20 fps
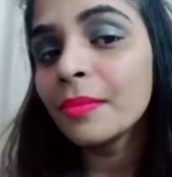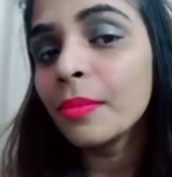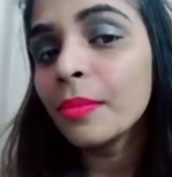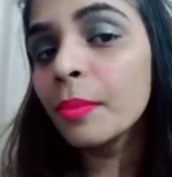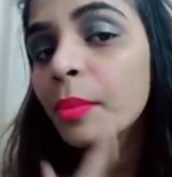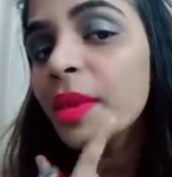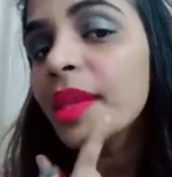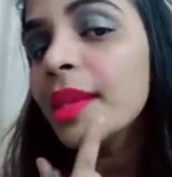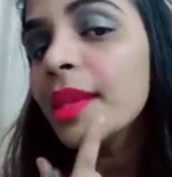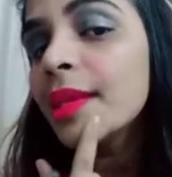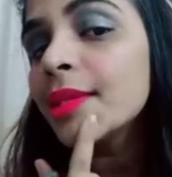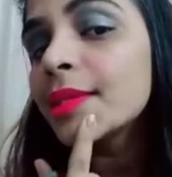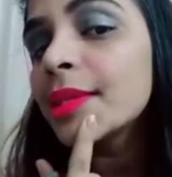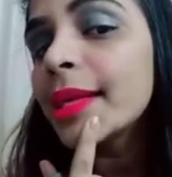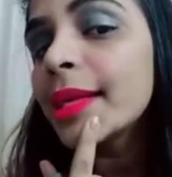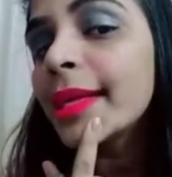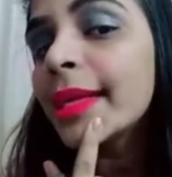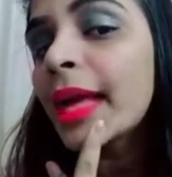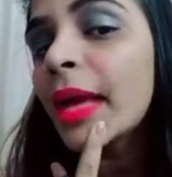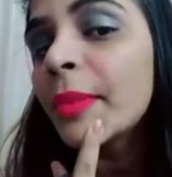मेरी
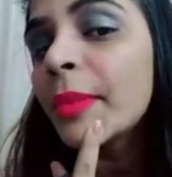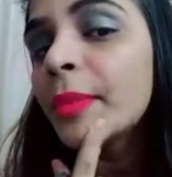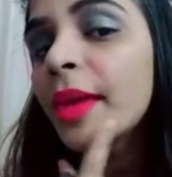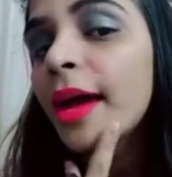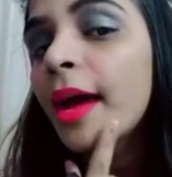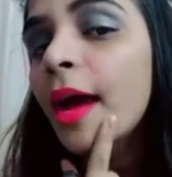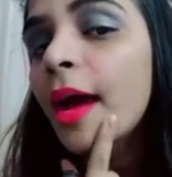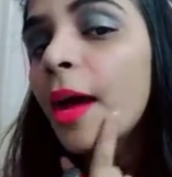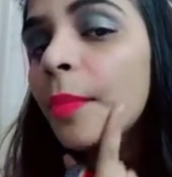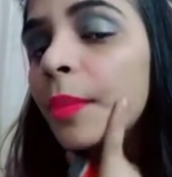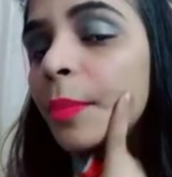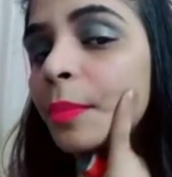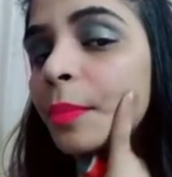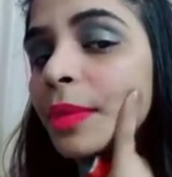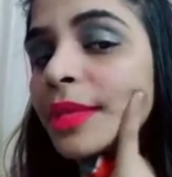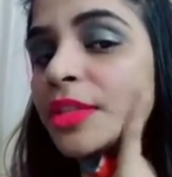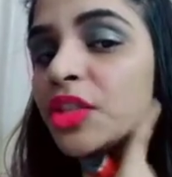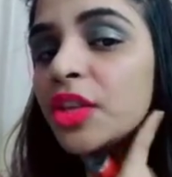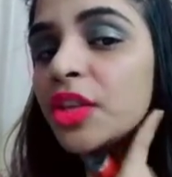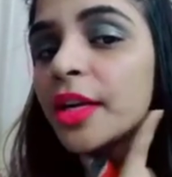स्किन टाइप का है आप अपने
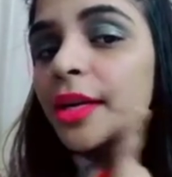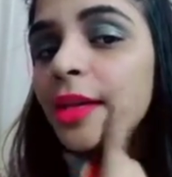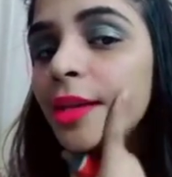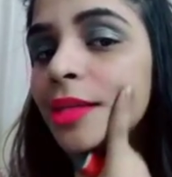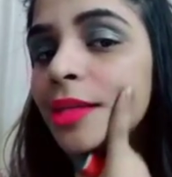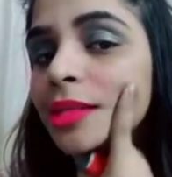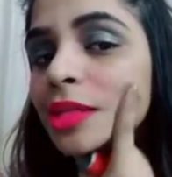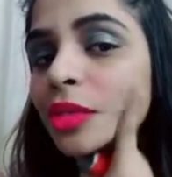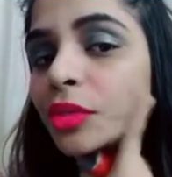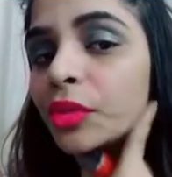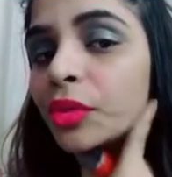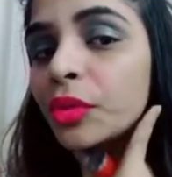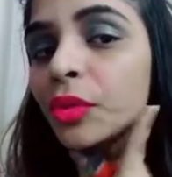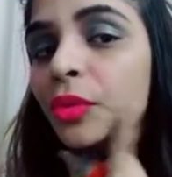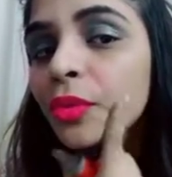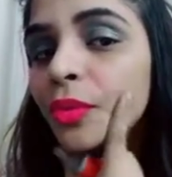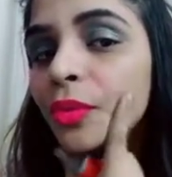शेड ले सकते हो